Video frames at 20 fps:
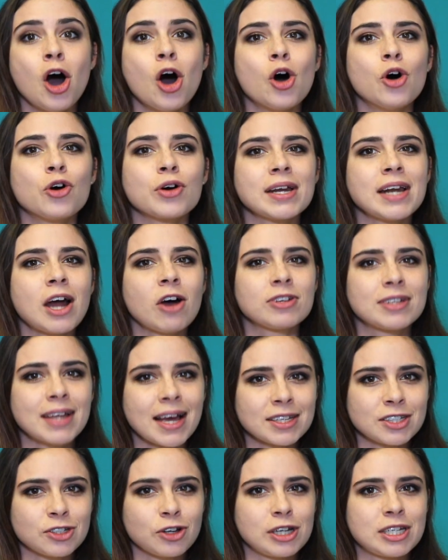Und genau
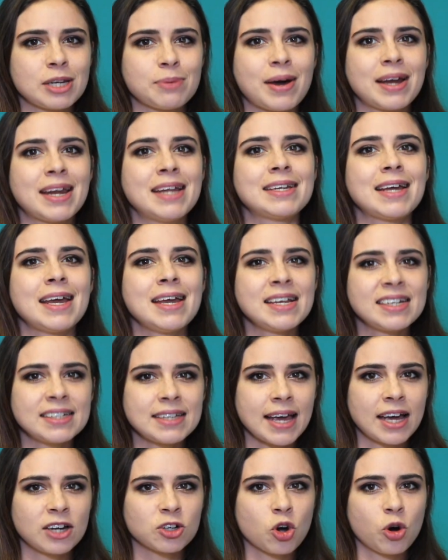das sollte man in der
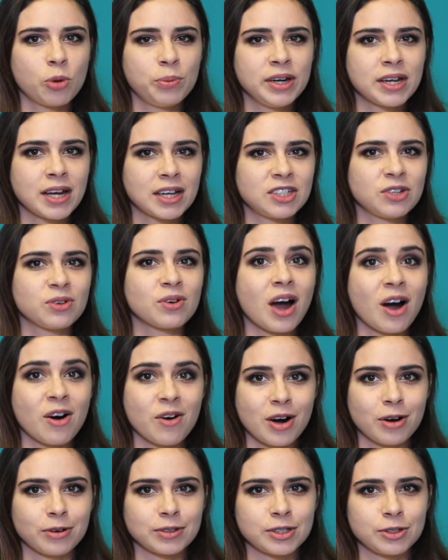internen Kommunikation auch
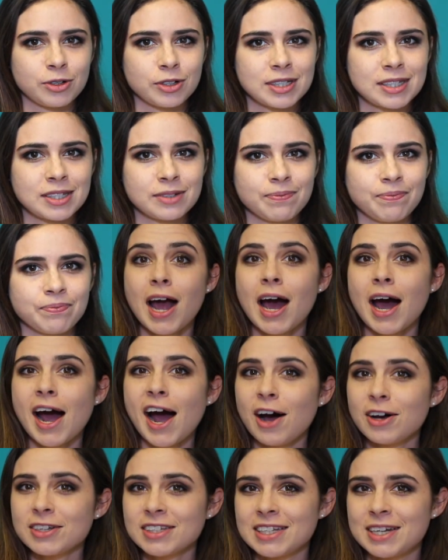ausnutzen.
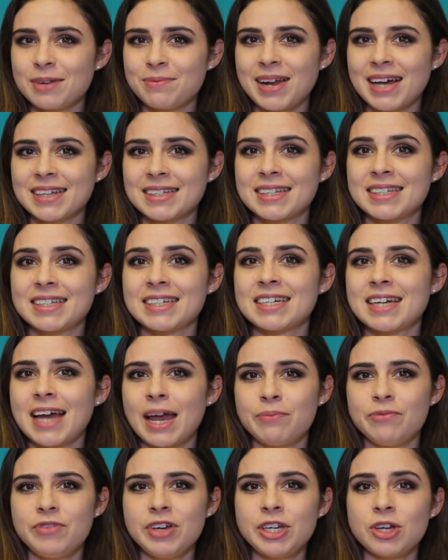Außerdem lassen sich in
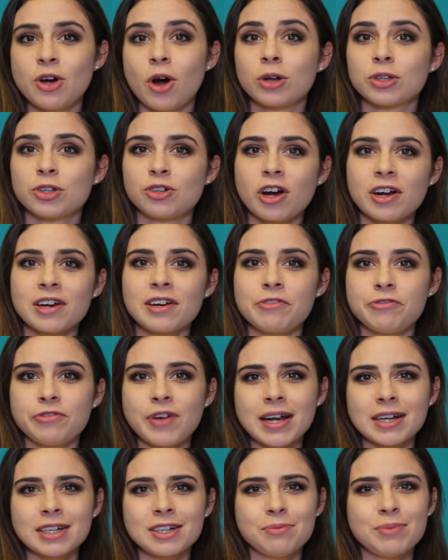einem Video auch trockene
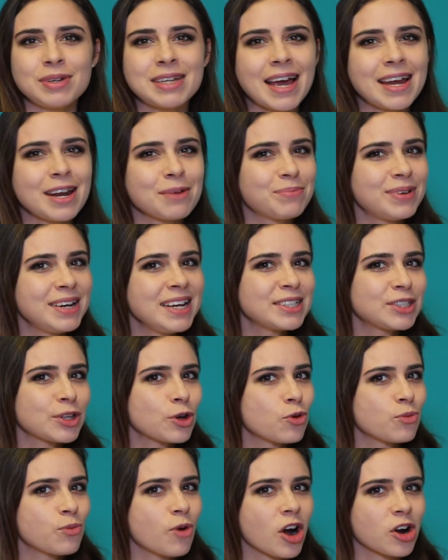Fakten mit einer Prise
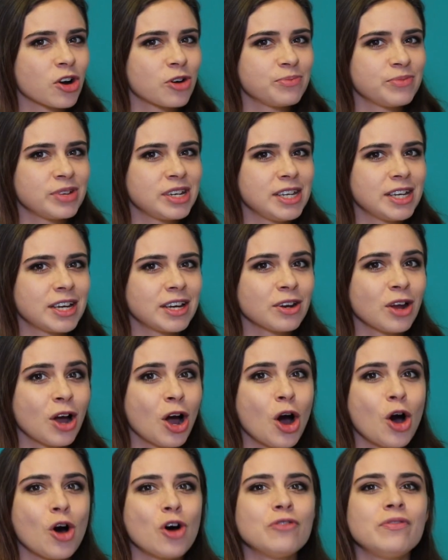Humor kombinieren
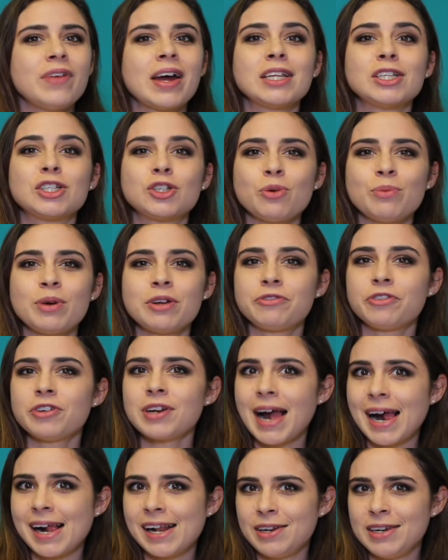und werden somit von
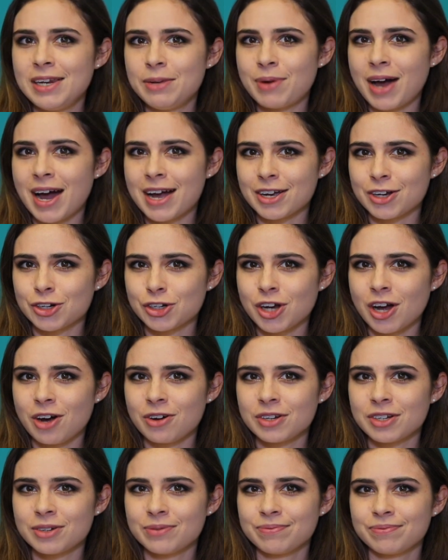allen lieber
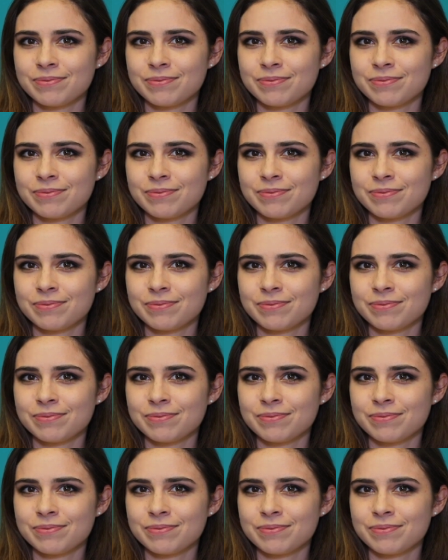angeschaut.